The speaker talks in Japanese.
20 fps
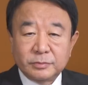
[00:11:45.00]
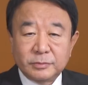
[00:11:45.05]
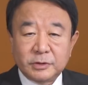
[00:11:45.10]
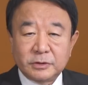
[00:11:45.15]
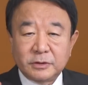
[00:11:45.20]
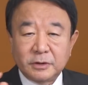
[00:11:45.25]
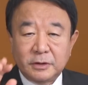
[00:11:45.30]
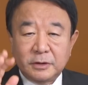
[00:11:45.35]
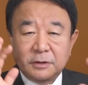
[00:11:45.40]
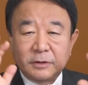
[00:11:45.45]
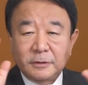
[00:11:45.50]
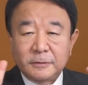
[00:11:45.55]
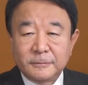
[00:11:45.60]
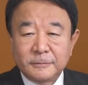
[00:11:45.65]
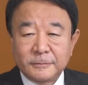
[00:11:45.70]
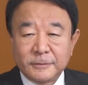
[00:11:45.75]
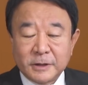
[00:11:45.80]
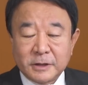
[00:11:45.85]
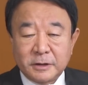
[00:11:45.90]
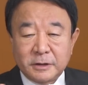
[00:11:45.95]
を見て
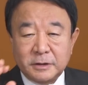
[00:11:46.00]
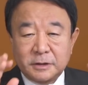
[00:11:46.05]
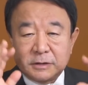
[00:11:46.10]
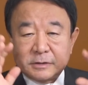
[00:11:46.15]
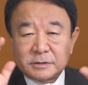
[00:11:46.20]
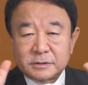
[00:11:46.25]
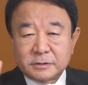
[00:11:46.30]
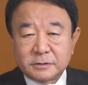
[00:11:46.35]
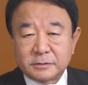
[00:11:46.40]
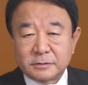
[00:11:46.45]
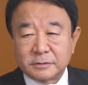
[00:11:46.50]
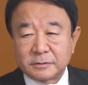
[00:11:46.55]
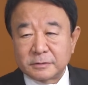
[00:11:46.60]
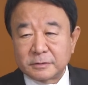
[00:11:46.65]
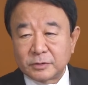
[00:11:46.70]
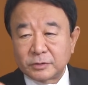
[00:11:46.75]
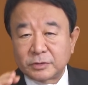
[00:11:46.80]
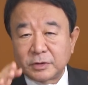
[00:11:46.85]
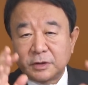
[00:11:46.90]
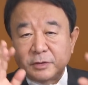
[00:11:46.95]
分かりやすく
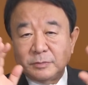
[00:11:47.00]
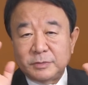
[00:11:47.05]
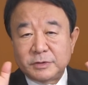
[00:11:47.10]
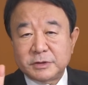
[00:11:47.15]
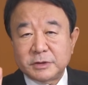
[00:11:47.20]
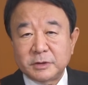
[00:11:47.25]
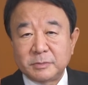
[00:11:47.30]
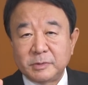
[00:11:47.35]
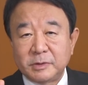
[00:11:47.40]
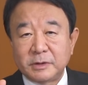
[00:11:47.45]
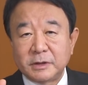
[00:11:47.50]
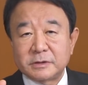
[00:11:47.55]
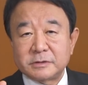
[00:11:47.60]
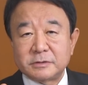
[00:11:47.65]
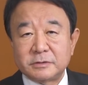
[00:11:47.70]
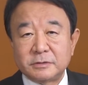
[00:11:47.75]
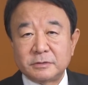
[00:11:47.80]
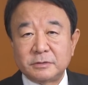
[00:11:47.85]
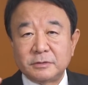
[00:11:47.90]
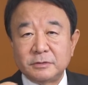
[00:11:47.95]
答え導き出
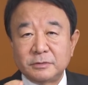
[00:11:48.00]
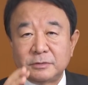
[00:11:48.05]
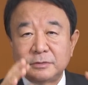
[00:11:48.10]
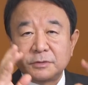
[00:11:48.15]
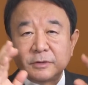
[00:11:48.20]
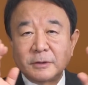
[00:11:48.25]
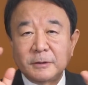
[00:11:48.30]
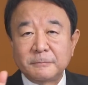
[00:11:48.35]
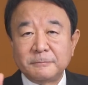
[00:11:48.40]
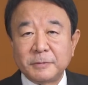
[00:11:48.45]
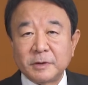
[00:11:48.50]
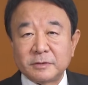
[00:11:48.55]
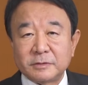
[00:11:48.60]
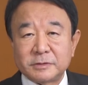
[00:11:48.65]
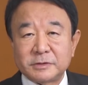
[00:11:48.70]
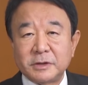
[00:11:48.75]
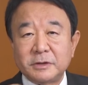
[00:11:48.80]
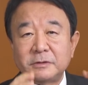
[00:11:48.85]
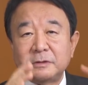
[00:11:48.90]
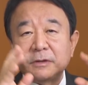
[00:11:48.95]
すっていうのがやっぱ
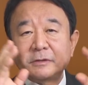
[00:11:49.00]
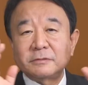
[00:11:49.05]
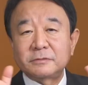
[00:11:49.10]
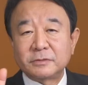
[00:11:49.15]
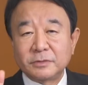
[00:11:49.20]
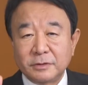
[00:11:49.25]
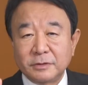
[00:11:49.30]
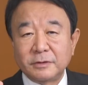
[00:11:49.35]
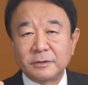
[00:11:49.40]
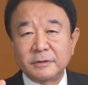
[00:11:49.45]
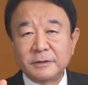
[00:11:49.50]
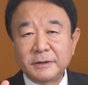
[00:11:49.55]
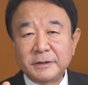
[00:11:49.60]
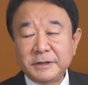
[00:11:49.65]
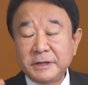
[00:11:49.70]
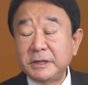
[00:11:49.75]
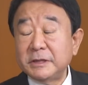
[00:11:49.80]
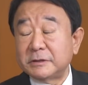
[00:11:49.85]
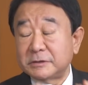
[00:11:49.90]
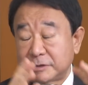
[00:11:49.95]
癖になると
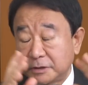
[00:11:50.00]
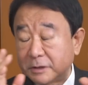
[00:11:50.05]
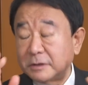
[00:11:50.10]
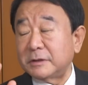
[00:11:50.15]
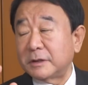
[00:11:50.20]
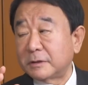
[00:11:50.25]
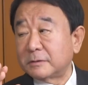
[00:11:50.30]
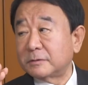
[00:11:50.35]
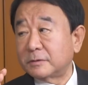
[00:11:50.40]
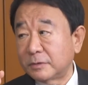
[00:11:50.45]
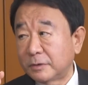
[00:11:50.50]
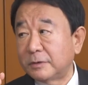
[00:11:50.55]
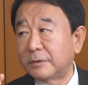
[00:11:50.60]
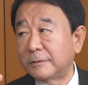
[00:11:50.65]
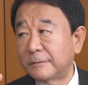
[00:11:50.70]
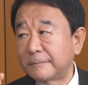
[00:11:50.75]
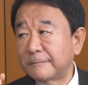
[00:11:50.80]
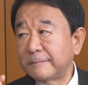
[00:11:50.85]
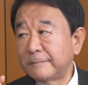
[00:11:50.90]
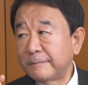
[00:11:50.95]
いい癖になる
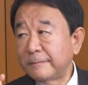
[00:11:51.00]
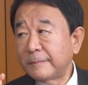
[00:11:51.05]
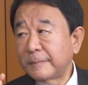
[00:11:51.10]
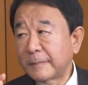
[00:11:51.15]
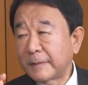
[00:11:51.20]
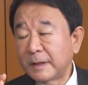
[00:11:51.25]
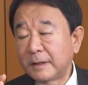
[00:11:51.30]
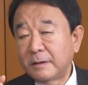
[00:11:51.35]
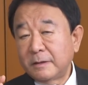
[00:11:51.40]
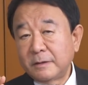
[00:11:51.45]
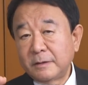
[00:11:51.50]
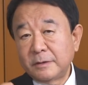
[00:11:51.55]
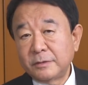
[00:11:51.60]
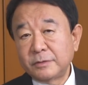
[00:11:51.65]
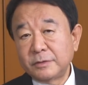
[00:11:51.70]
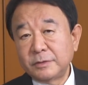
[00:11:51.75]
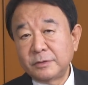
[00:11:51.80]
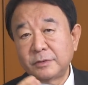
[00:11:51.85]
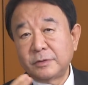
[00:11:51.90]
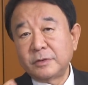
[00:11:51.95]
とあ
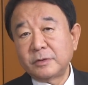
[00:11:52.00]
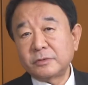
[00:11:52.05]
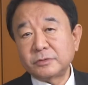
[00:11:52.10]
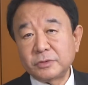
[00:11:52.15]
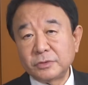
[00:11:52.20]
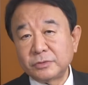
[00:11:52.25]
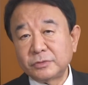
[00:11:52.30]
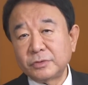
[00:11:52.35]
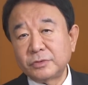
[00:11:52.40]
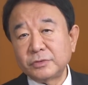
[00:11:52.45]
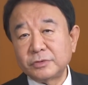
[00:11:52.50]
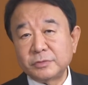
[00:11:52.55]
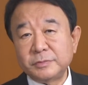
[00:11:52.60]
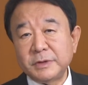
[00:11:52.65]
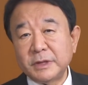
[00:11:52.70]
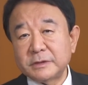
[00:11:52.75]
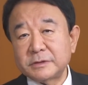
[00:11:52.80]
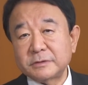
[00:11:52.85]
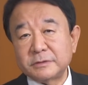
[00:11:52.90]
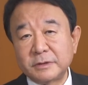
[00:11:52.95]
のいろんなことに取り
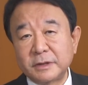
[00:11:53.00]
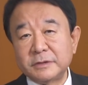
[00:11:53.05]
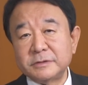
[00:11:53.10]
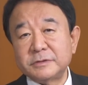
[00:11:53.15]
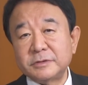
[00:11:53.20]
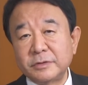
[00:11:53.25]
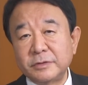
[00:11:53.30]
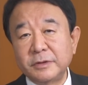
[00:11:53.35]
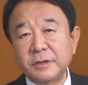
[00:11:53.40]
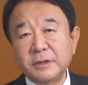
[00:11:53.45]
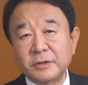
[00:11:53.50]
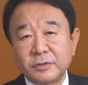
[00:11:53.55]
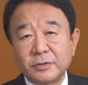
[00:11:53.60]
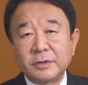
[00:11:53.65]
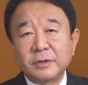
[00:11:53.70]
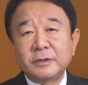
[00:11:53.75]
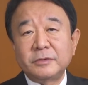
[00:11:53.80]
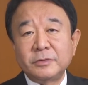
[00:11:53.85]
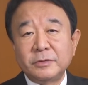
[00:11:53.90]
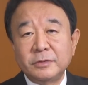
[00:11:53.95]
組みやすくなるんですよね。こ
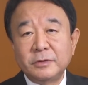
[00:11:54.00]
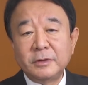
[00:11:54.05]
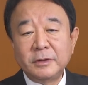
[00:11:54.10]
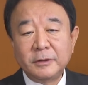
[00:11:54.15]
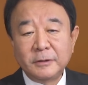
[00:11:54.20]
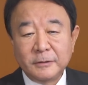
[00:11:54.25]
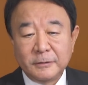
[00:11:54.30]
れはあの、